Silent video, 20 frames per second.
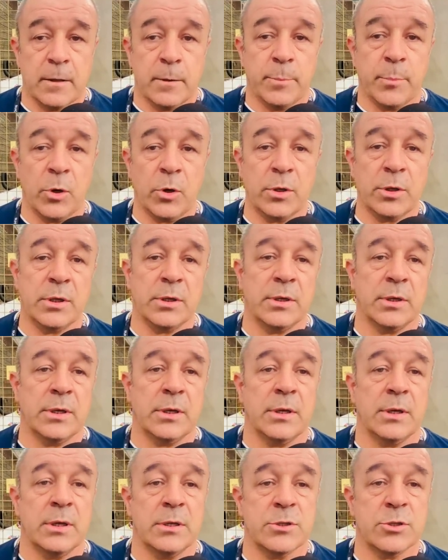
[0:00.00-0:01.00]
poi
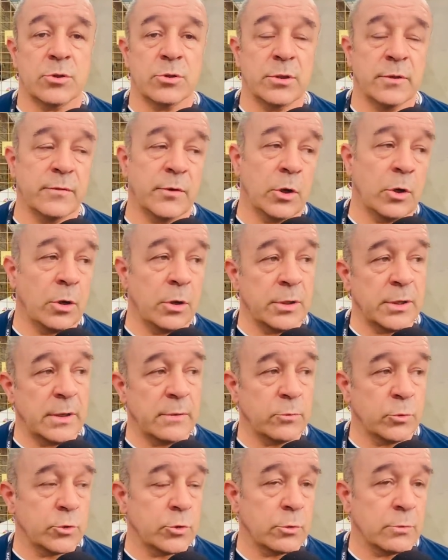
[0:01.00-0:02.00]
eh, al Giro di Valogna ha
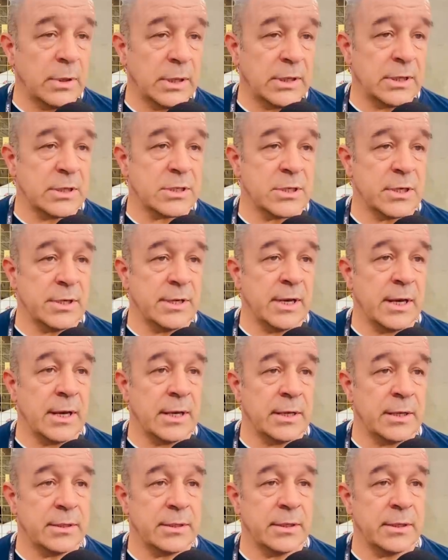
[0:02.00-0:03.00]
avuto qualche
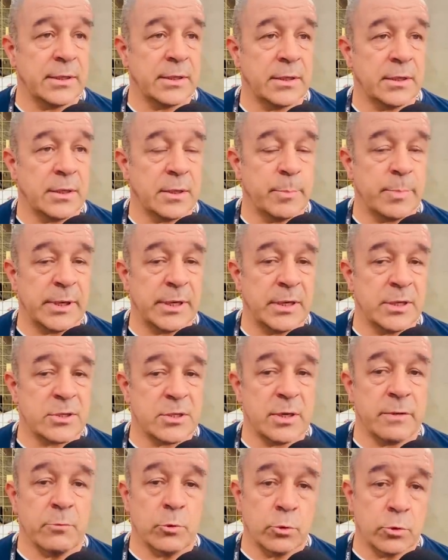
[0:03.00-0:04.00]
segnale di
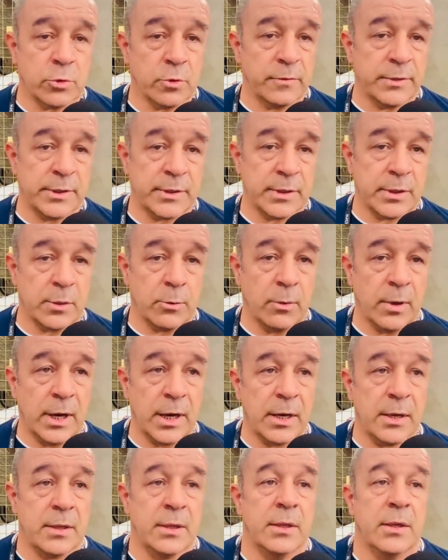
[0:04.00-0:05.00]
ripresa, ha voluto venire
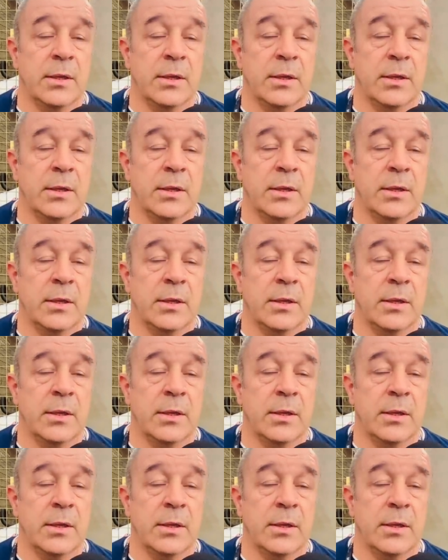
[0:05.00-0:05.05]
qua,